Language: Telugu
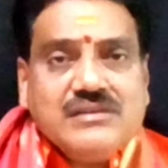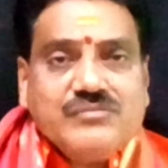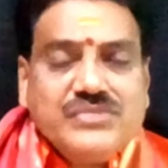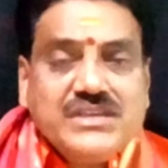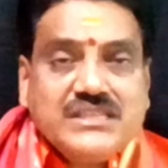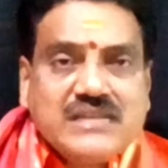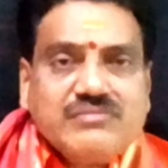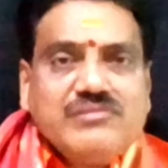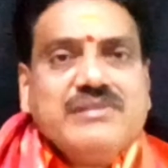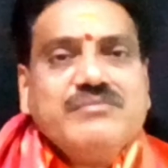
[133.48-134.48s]
మీ
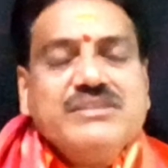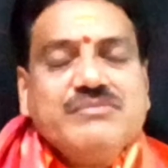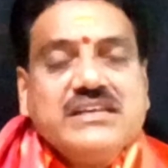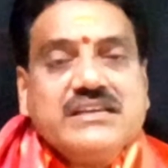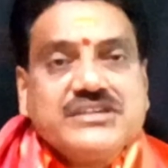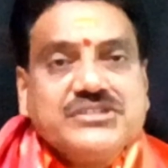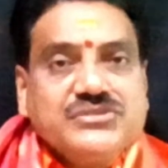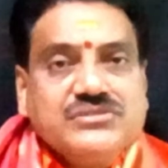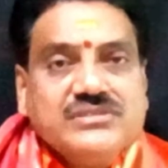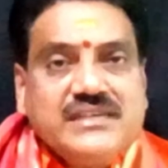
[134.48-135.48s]
ధర్మమే మిమ్మల్ని
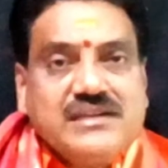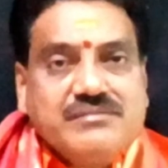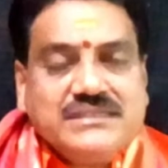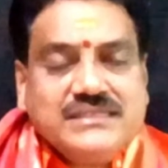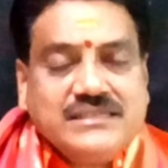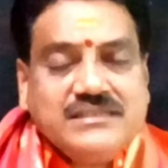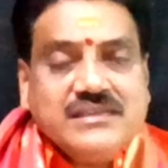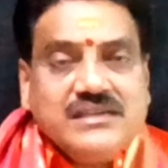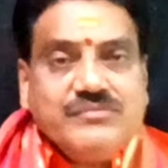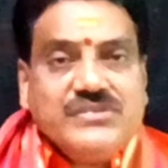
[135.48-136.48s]
రక్షిస్తుంది కాబట్టి
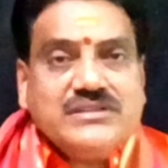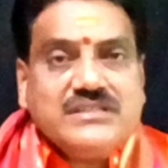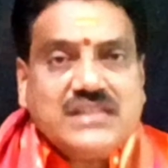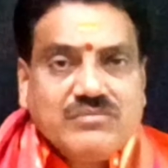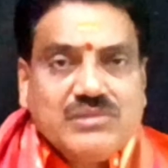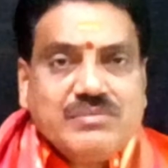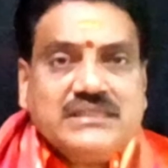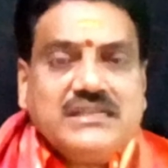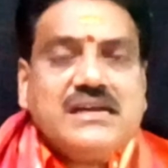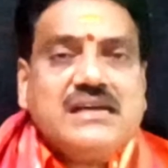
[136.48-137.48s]
మీరు
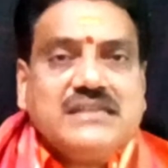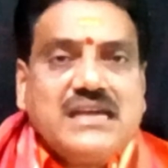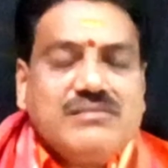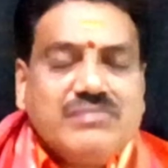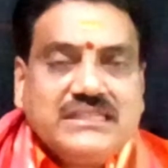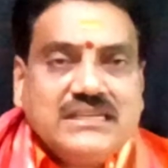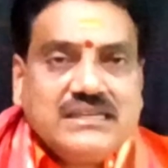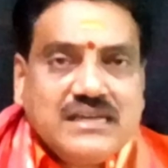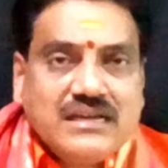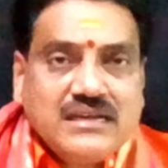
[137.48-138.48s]
ధర్మబద్ధంగా
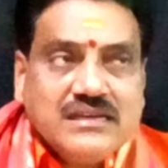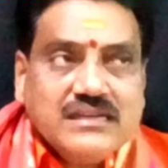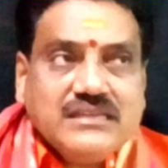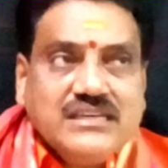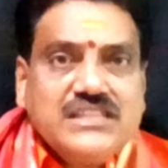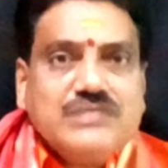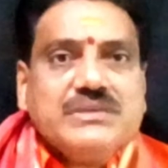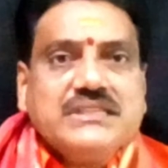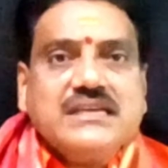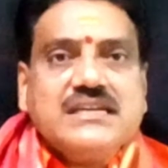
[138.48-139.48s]
న్యాయబద్ధంగా
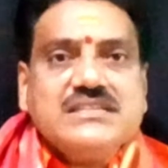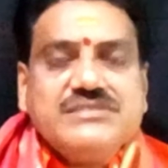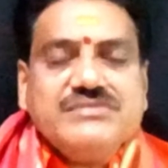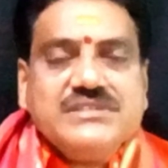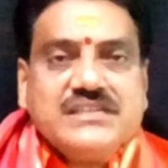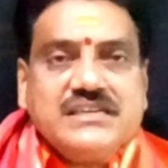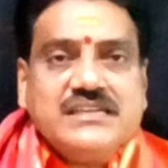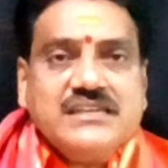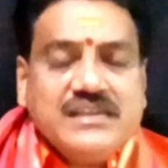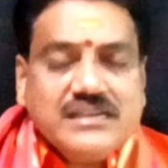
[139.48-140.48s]
నీతిబద్ధంగా జీవించండి
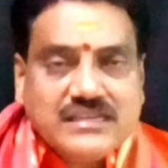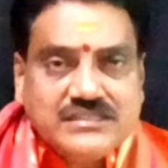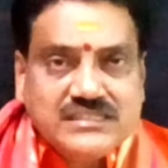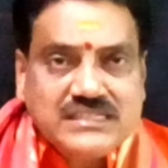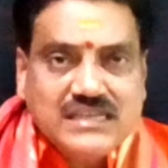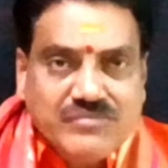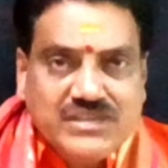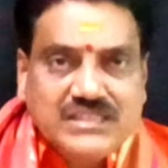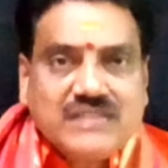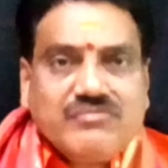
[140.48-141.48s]
ఖచ్చితంగా మీ
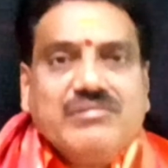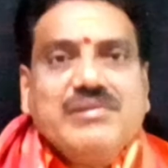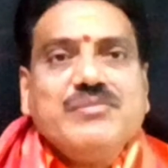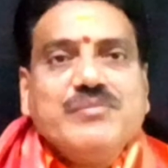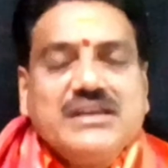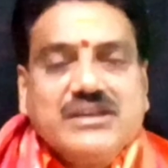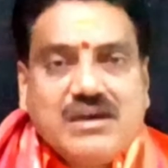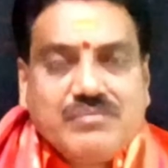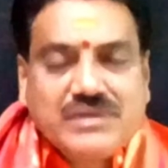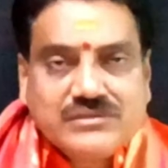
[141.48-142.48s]
ధర్మమే మిమ్మల్ని
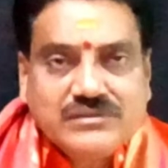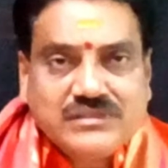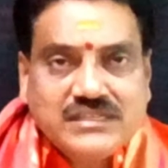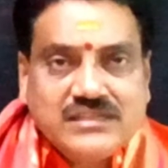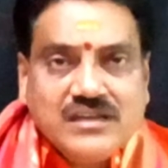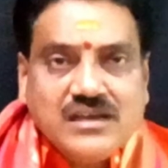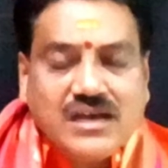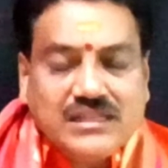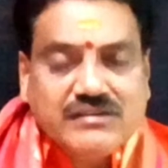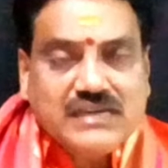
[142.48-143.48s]
కాపాడుతుంది
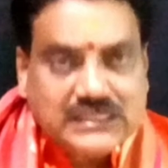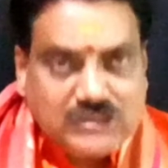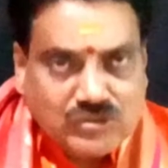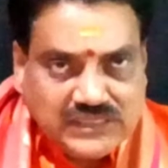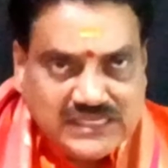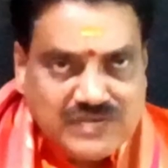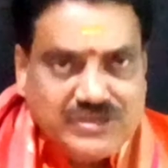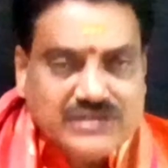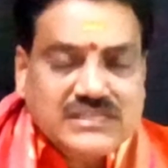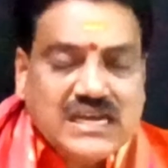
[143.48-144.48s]
అందువల్ల అదొక్కటే
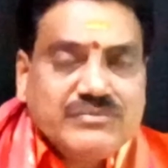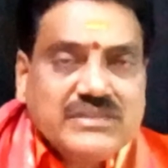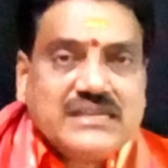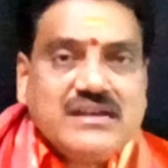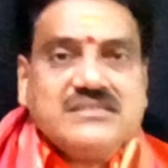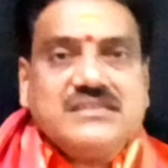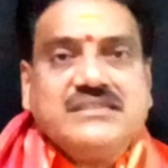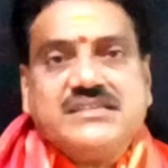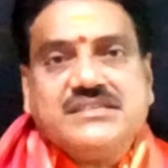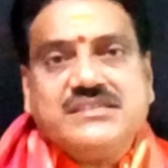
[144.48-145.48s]
మీరు దాని మీద
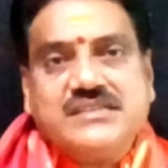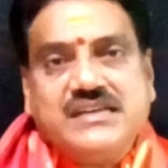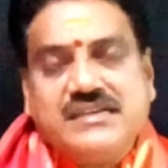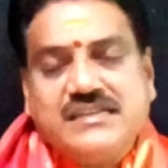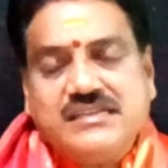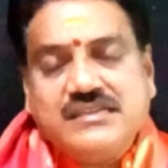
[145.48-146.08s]
కాన్సన్ట్రేషన్ చేయండి